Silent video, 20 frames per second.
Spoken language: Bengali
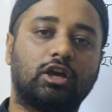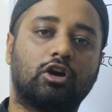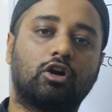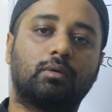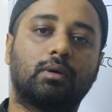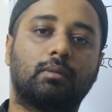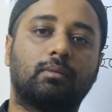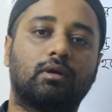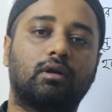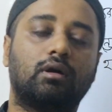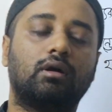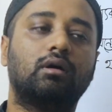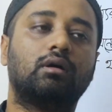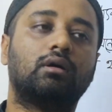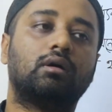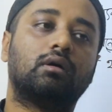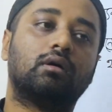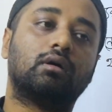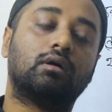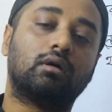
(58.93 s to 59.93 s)
কি হবে বলো
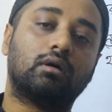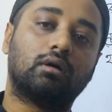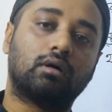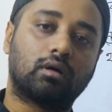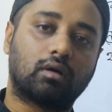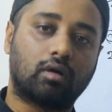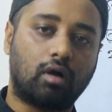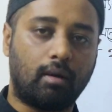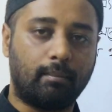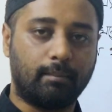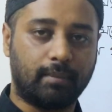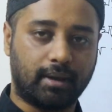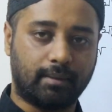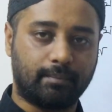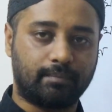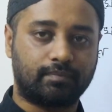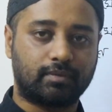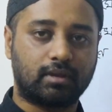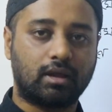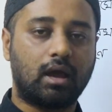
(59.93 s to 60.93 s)
কমবে
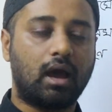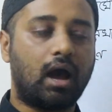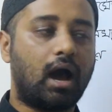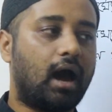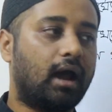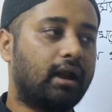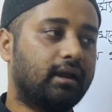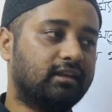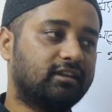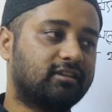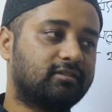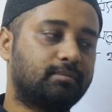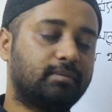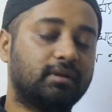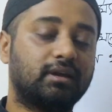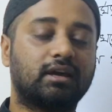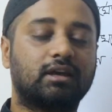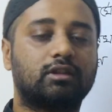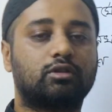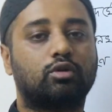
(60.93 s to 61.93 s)
আর
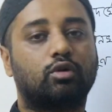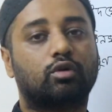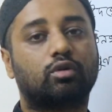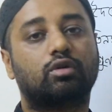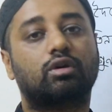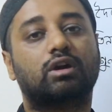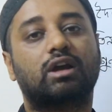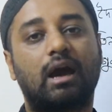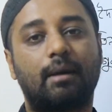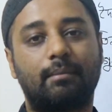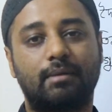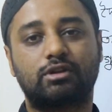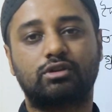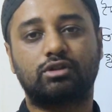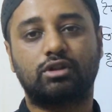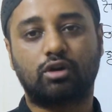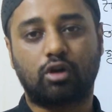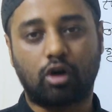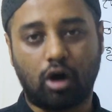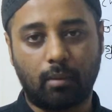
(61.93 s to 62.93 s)
স্প্রিং এর দৈর্ঘ্যকে আমরা
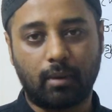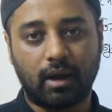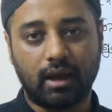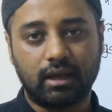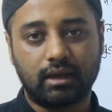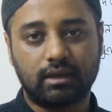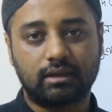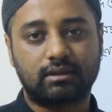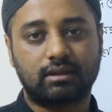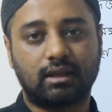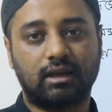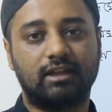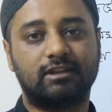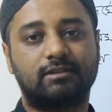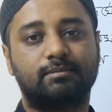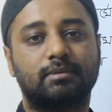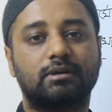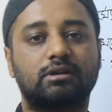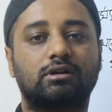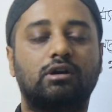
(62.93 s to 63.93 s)
যদি কমাই তাহলে
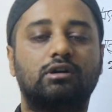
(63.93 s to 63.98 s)
স্প্রিং